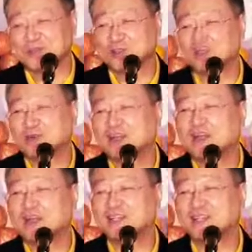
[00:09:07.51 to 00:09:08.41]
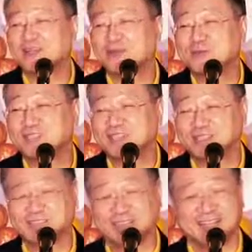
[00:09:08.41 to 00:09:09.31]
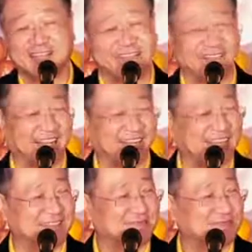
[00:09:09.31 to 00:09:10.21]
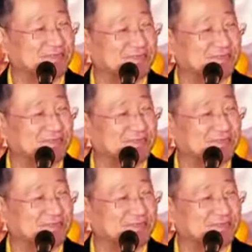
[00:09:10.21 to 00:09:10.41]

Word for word: 他说：“我看这个自闭症小菜一碟。